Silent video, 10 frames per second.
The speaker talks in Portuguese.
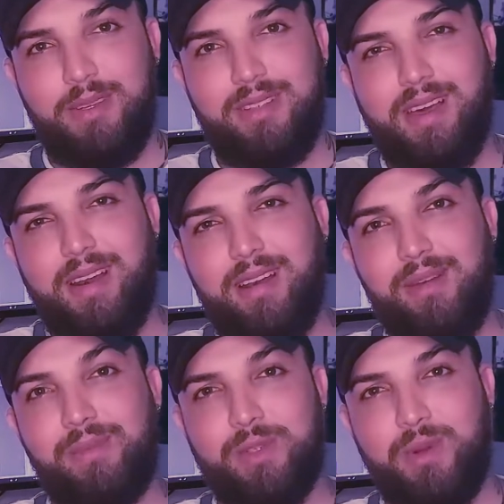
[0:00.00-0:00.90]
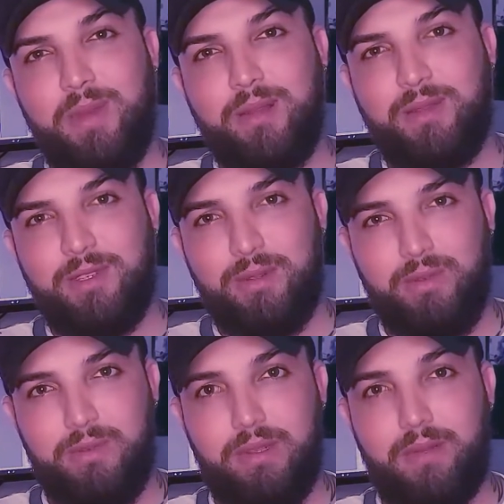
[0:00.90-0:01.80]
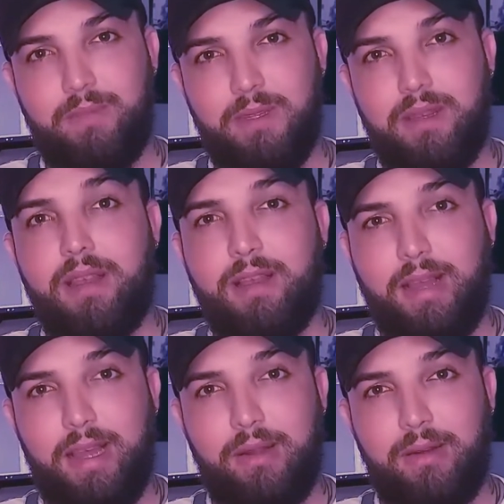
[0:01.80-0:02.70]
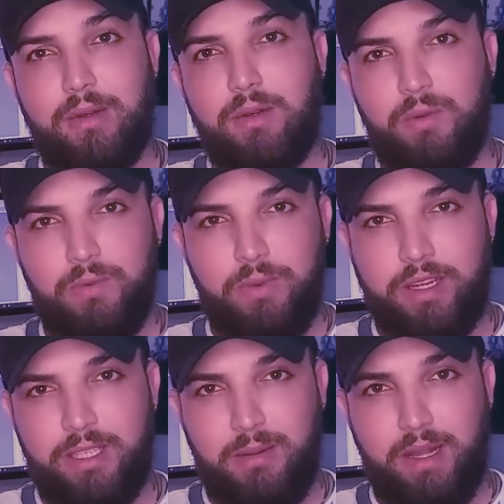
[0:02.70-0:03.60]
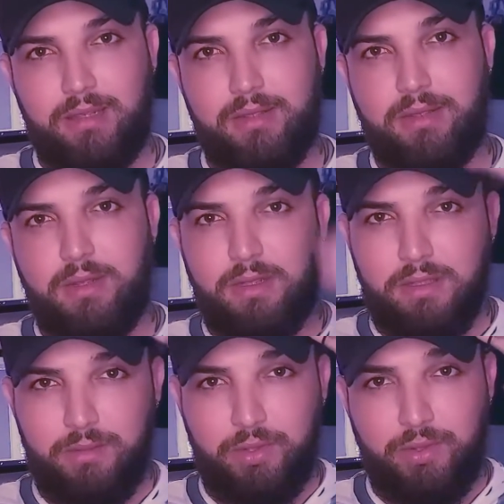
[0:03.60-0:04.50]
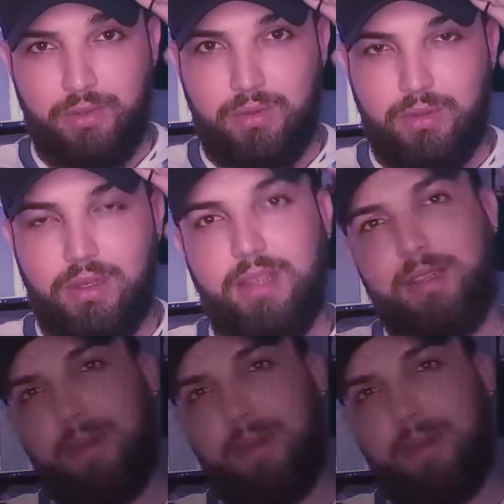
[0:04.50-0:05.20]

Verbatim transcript: por estar ali nos meus momentos de dúvida. Caio, um forte abraço, tamo junto, até